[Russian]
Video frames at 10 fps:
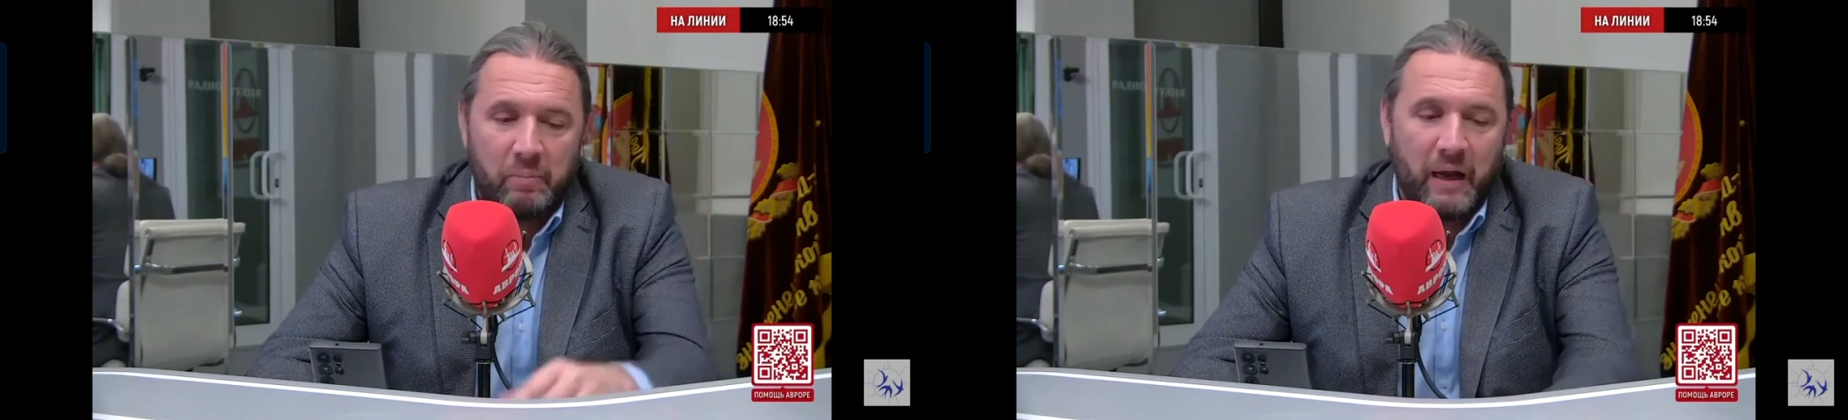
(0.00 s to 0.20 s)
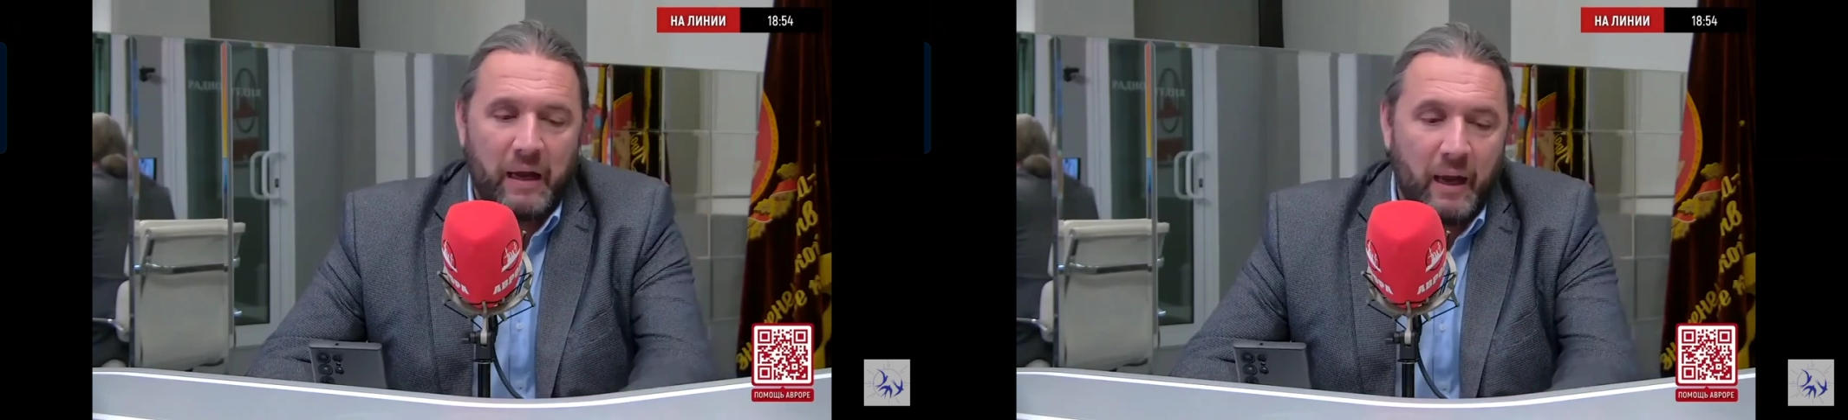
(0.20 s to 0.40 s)

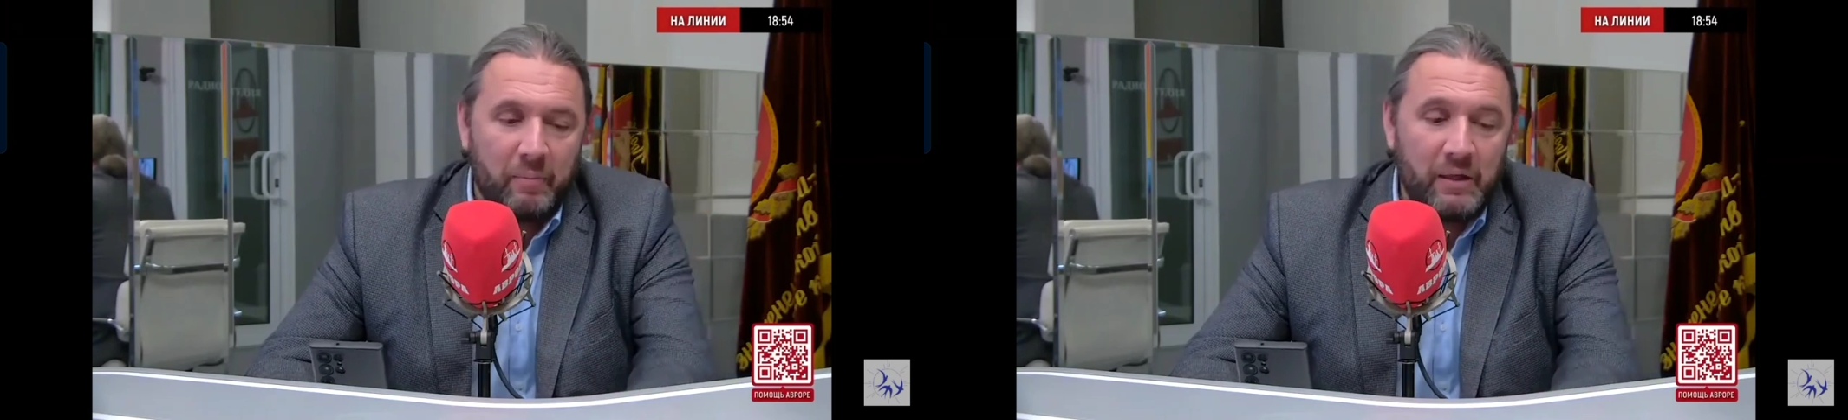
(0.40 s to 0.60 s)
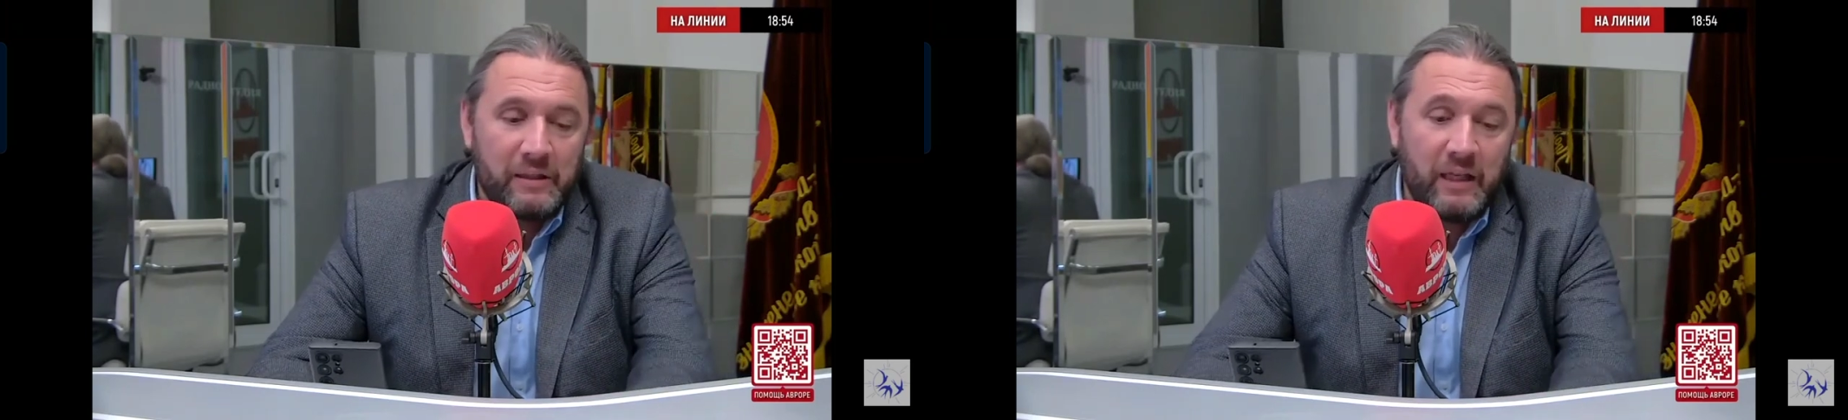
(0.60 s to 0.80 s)
пока
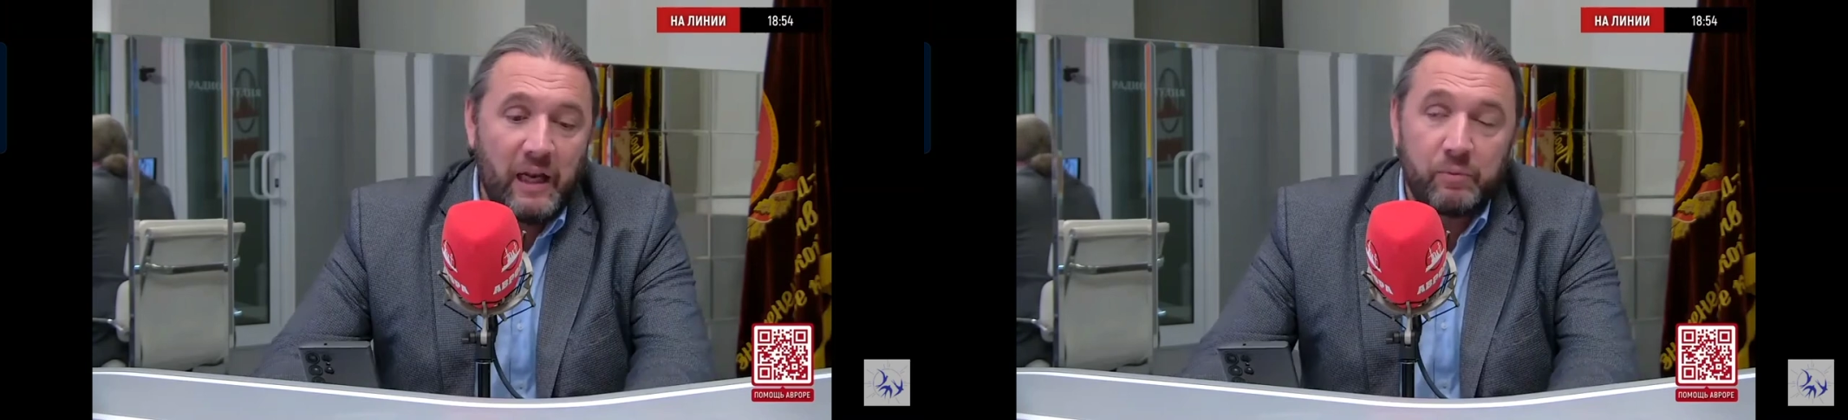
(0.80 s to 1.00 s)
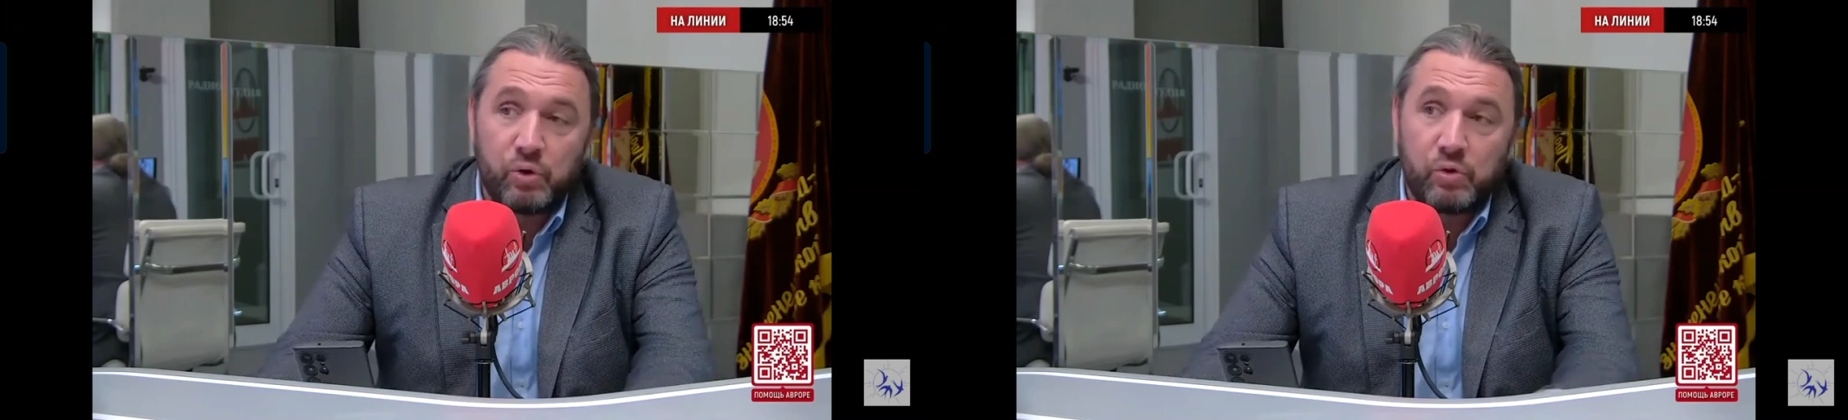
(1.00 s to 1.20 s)
мы
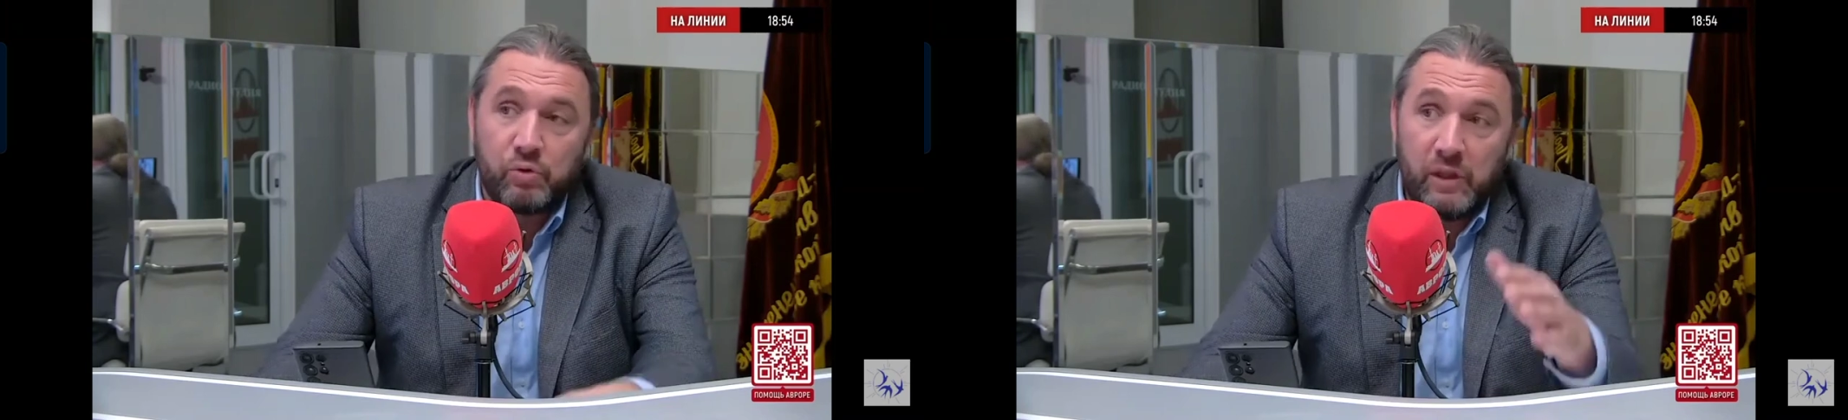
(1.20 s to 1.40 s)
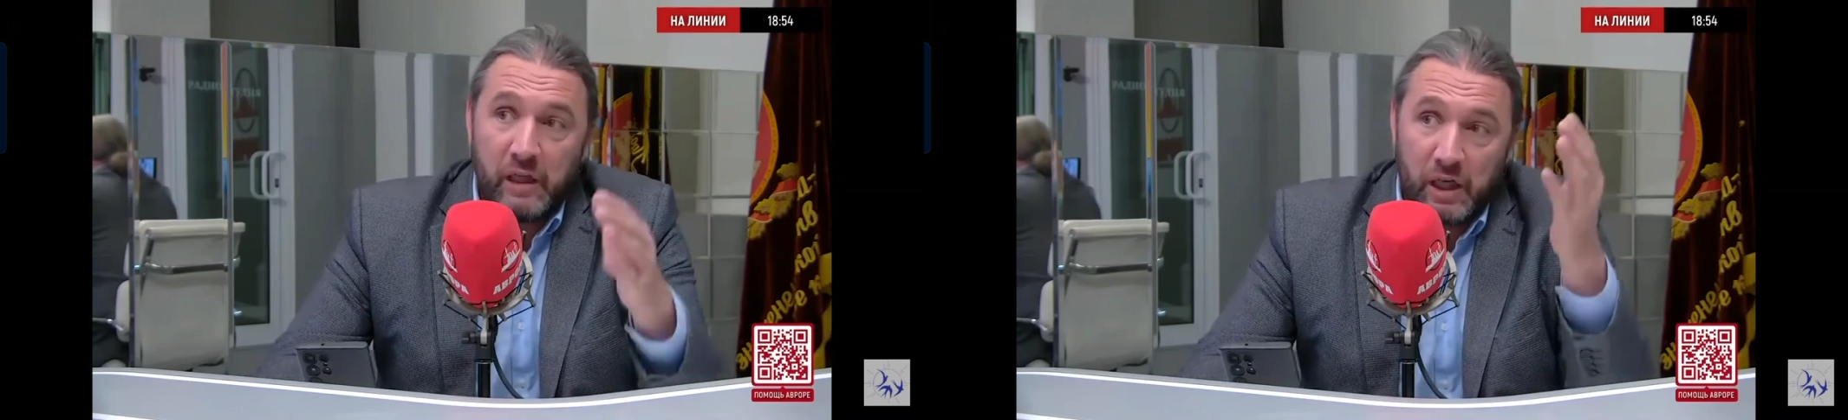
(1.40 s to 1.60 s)
делим на
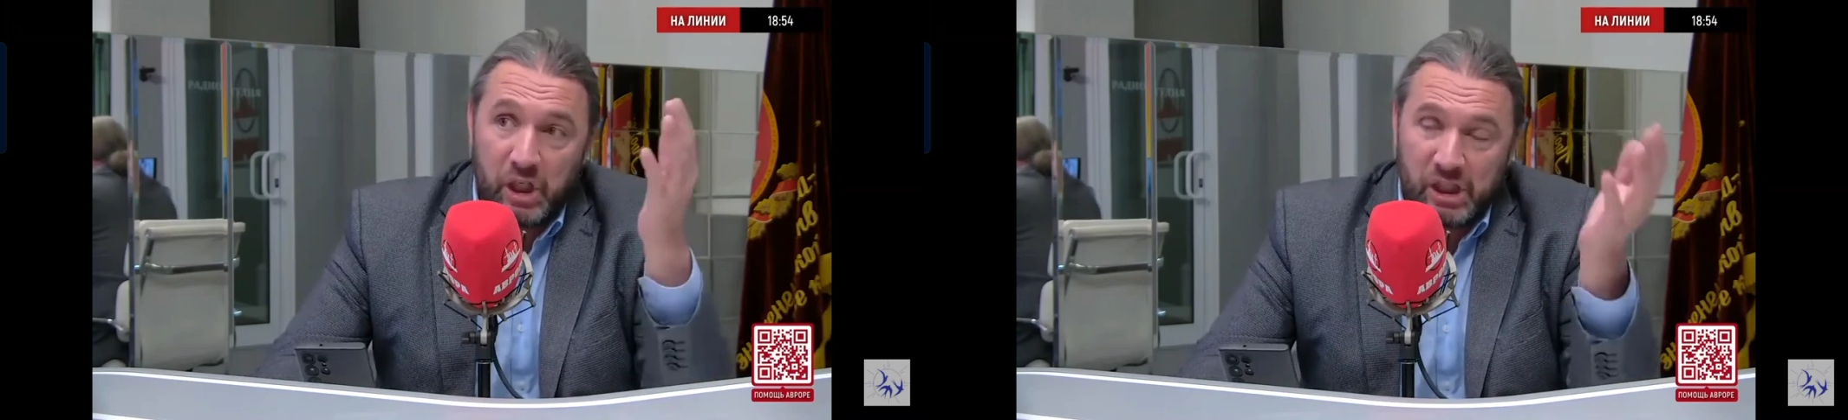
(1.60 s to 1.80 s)
сувениры